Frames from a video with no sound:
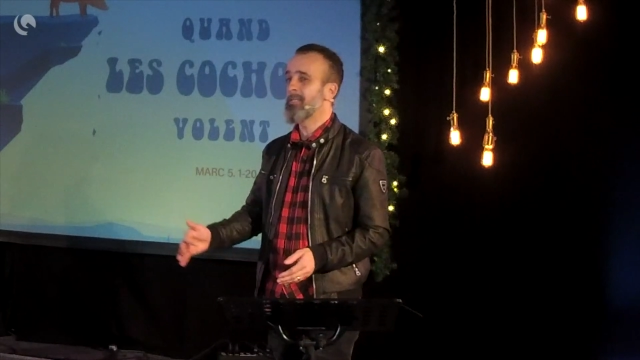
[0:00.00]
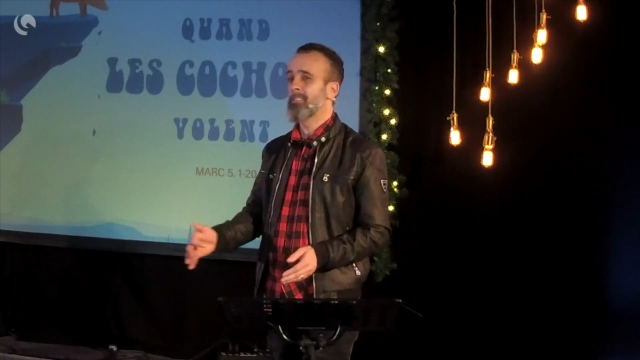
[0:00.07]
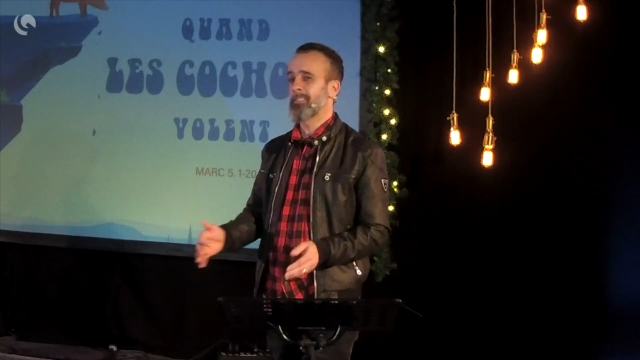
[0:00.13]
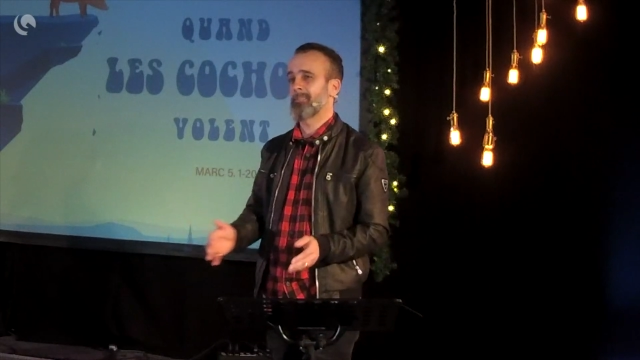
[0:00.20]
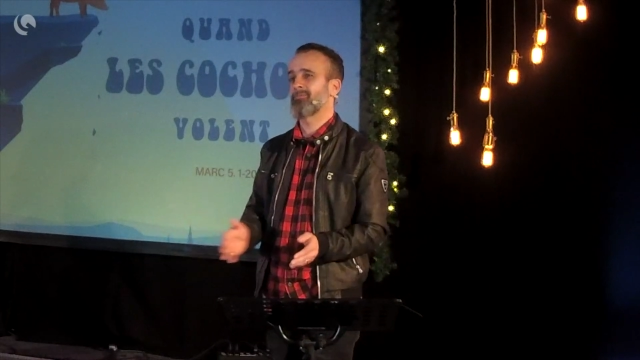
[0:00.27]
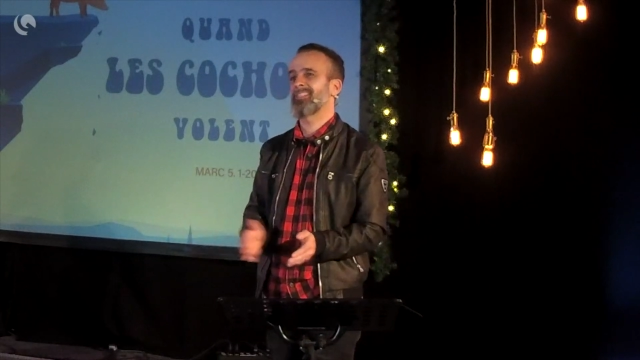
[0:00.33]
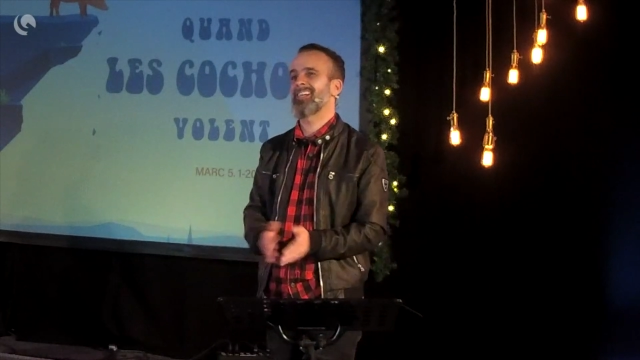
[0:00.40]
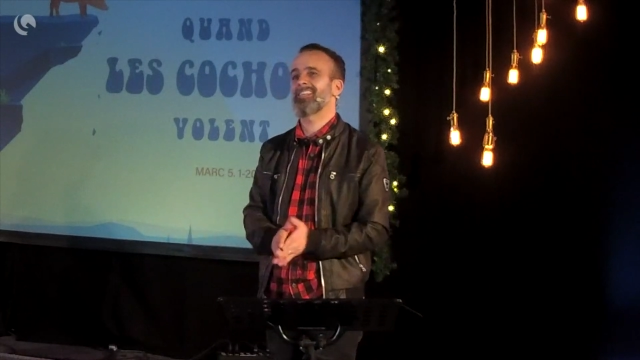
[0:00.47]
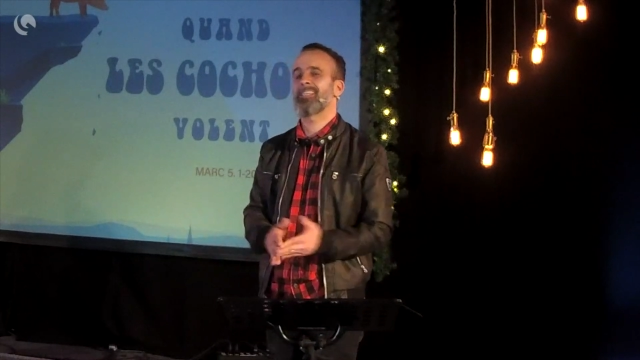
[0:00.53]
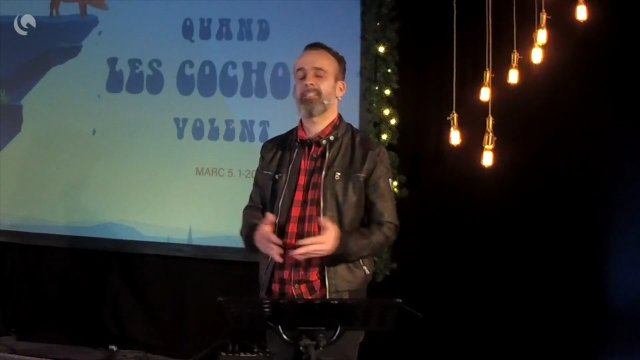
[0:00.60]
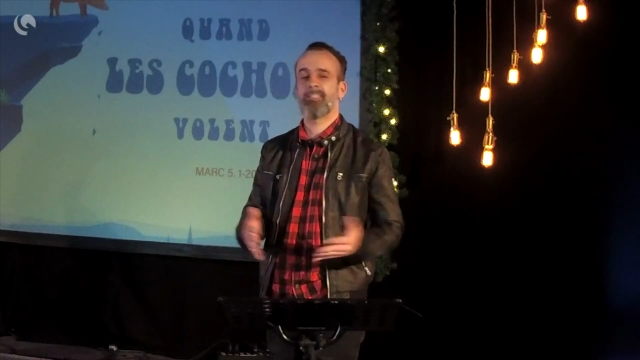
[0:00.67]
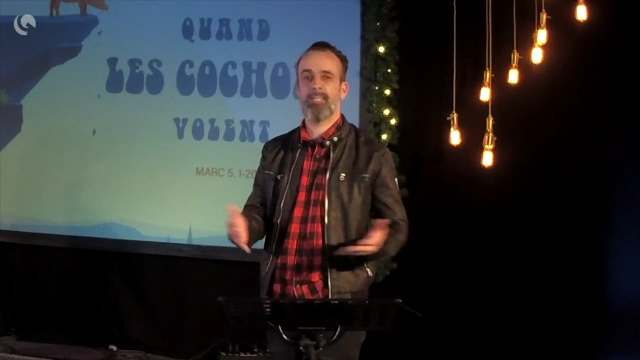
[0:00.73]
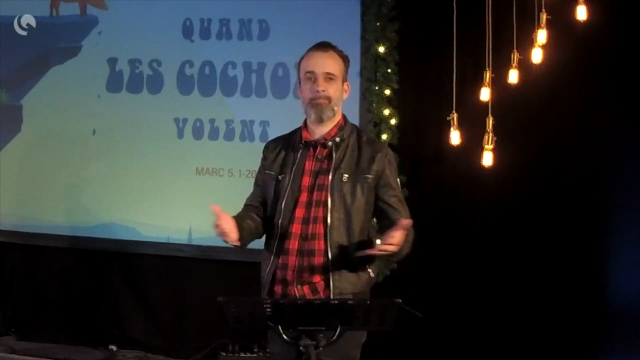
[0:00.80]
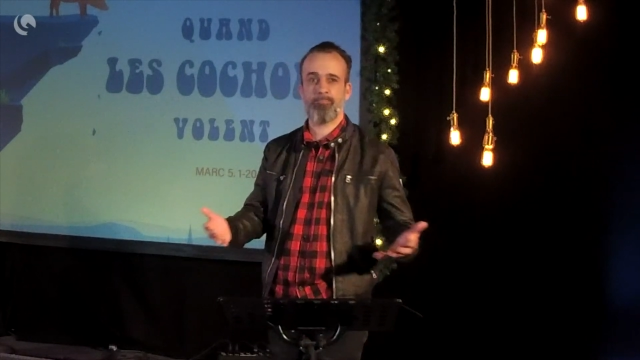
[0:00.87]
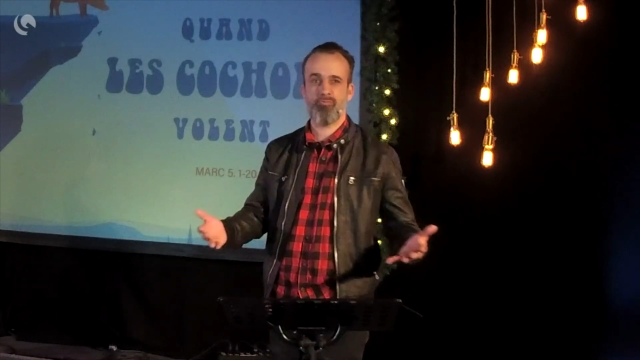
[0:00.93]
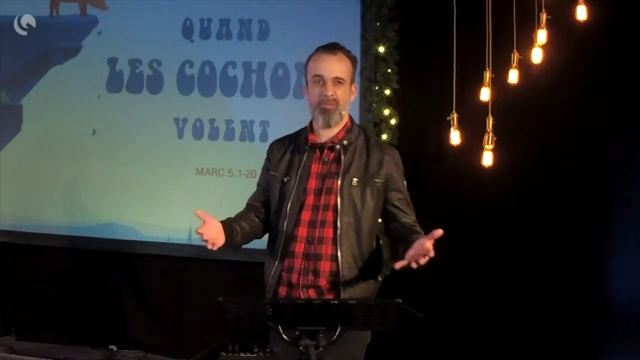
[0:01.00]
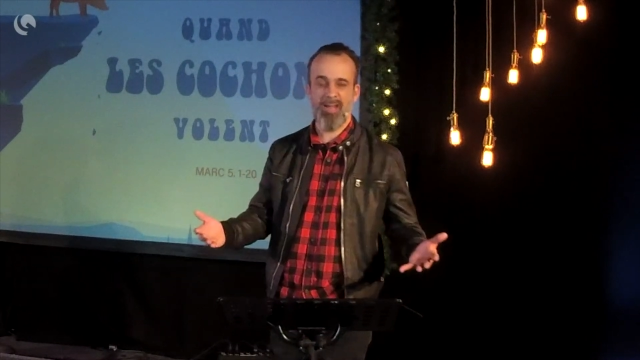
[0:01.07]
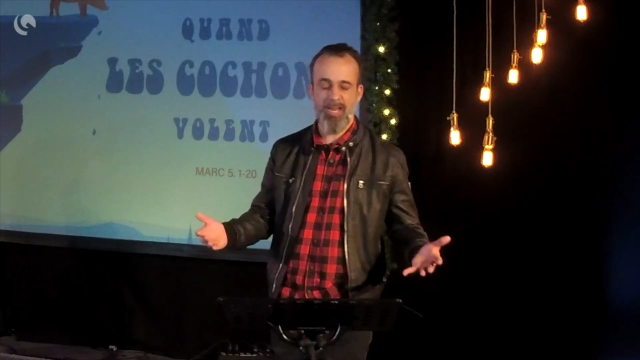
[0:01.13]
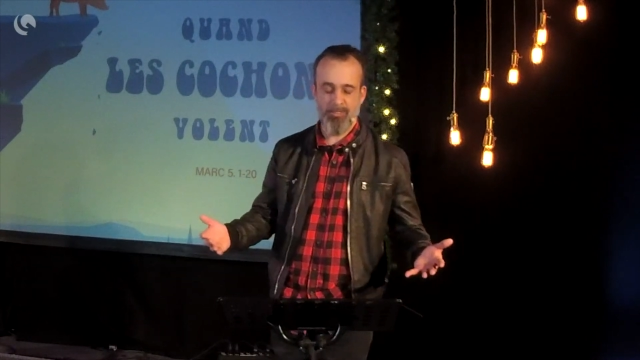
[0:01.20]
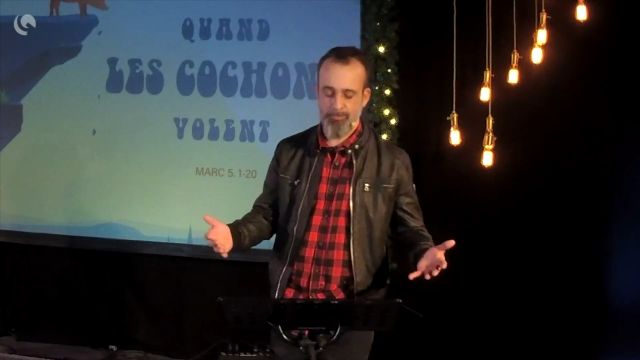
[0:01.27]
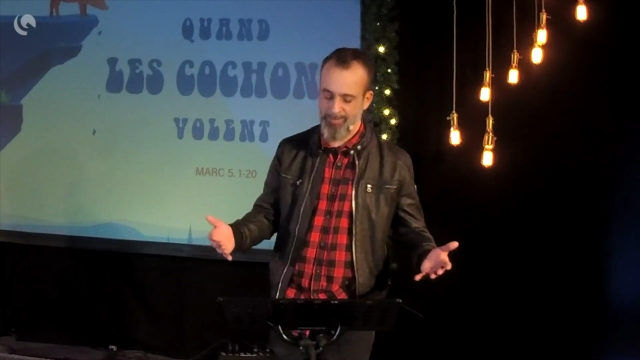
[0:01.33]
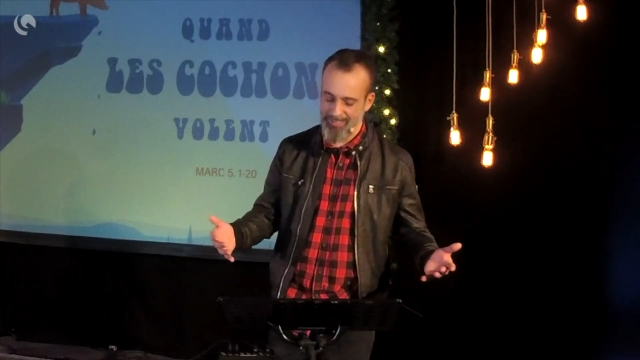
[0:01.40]
si vous inquiétez pour
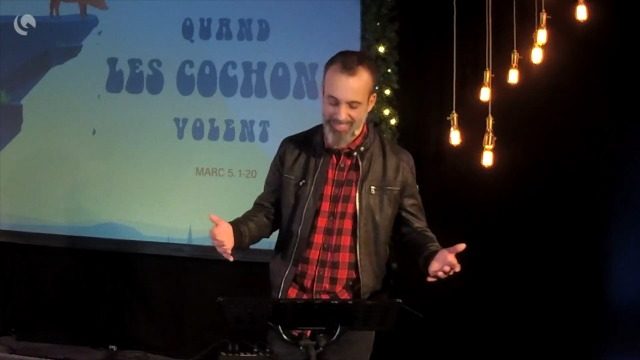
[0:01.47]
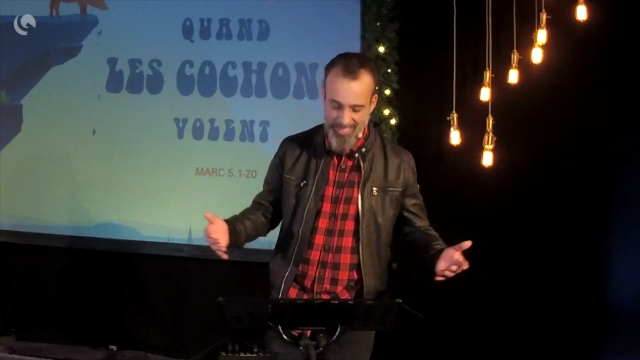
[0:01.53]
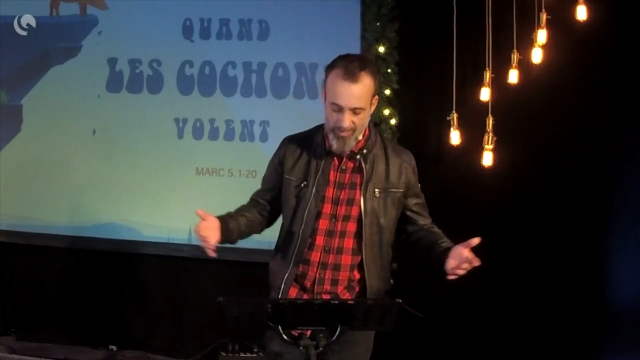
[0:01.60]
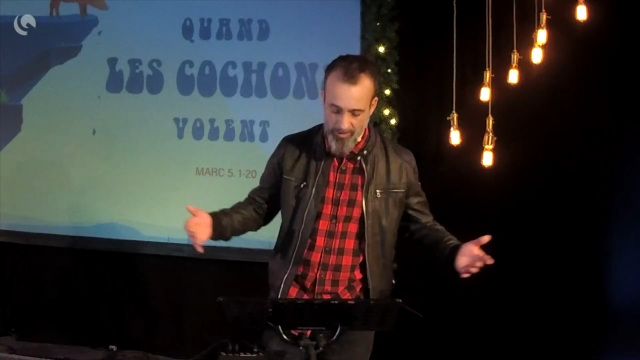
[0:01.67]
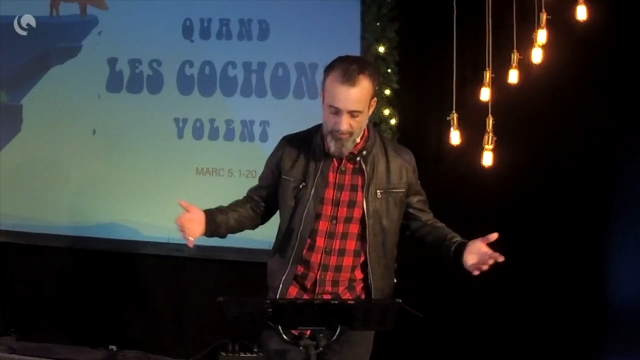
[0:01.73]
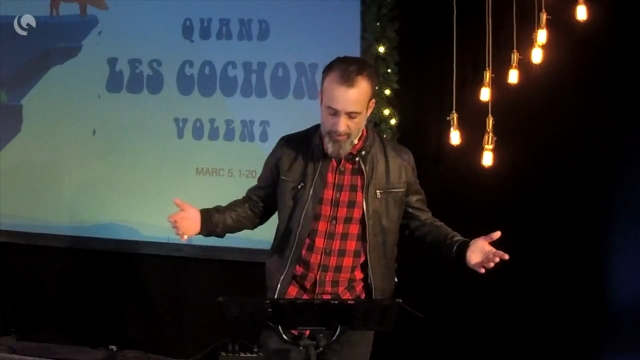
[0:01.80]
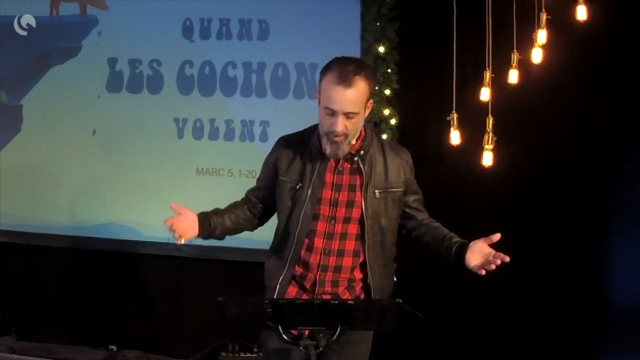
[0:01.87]
elle de manière